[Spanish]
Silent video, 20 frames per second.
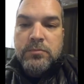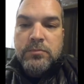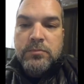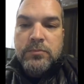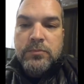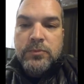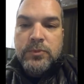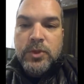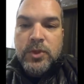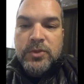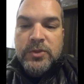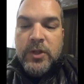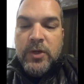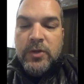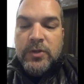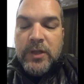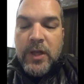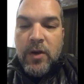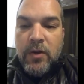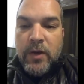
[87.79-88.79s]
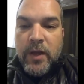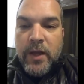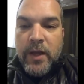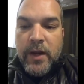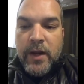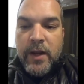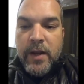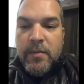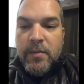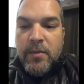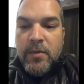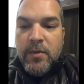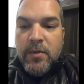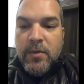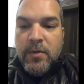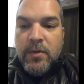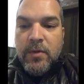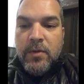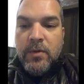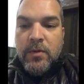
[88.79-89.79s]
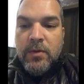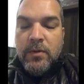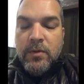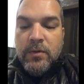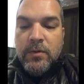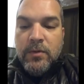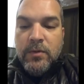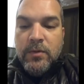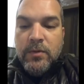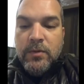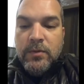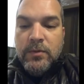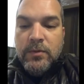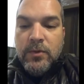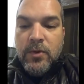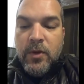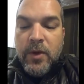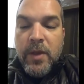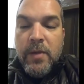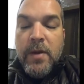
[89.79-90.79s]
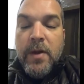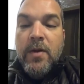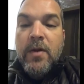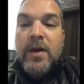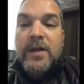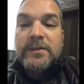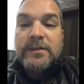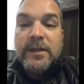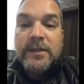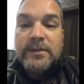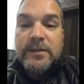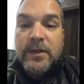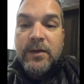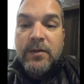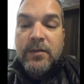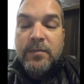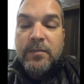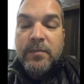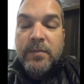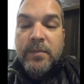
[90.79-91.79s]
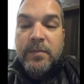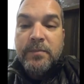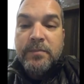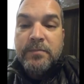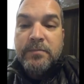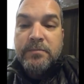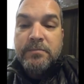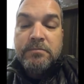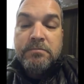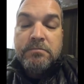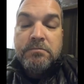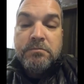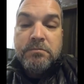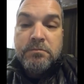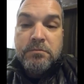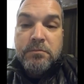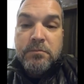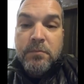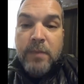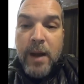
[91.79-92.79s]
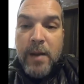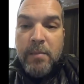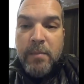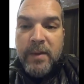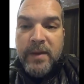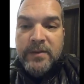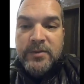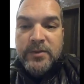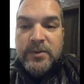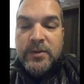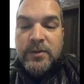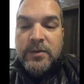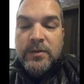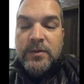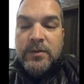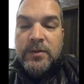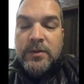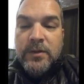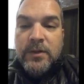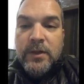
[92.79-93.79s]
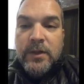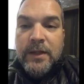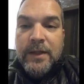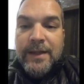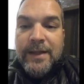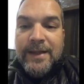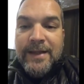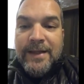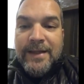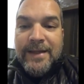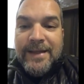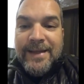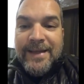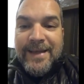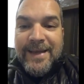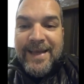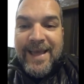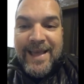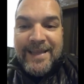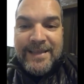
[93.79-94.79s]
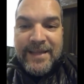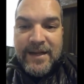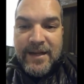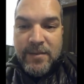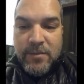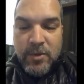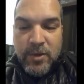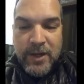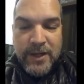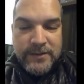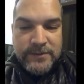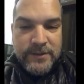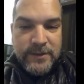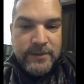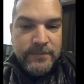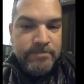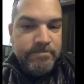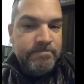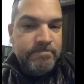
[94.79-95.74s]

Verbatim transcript: no se nos da lo que queremos o lo que íbamos a hacer se nos va al piso, ¿qué tenemos que hacer?